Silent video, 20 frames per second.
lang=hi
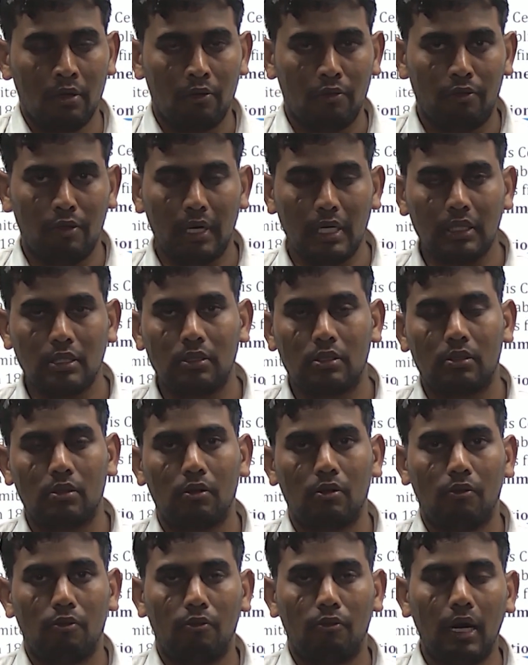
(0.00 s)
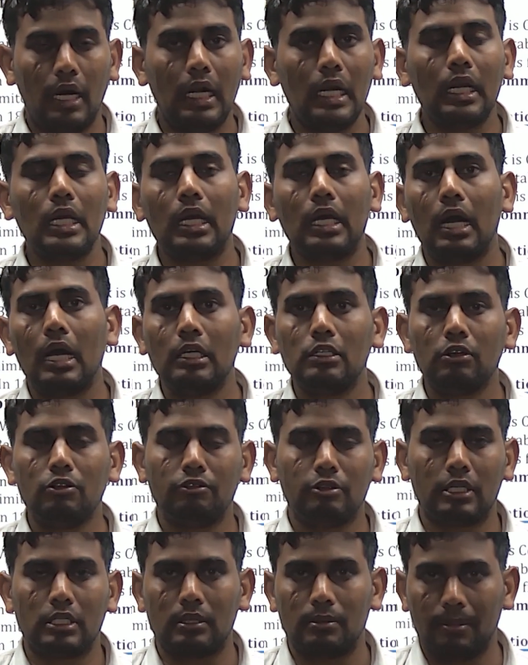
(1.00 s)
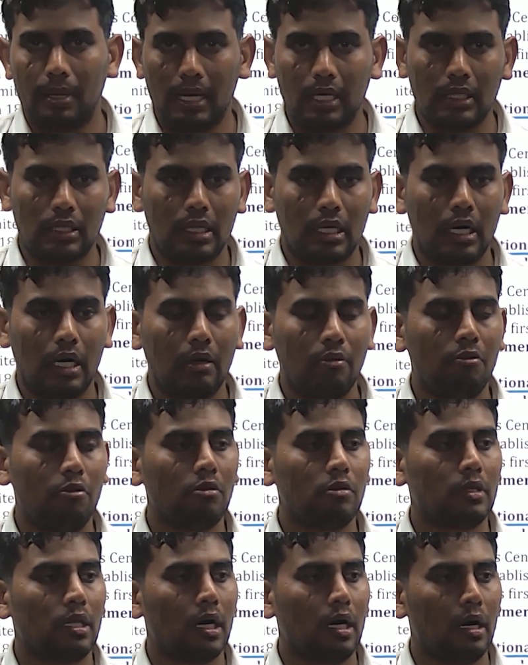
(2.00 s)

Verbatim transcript: फर्स्ट वर्ल्ड का जो फर्स्ट बैंक था वो था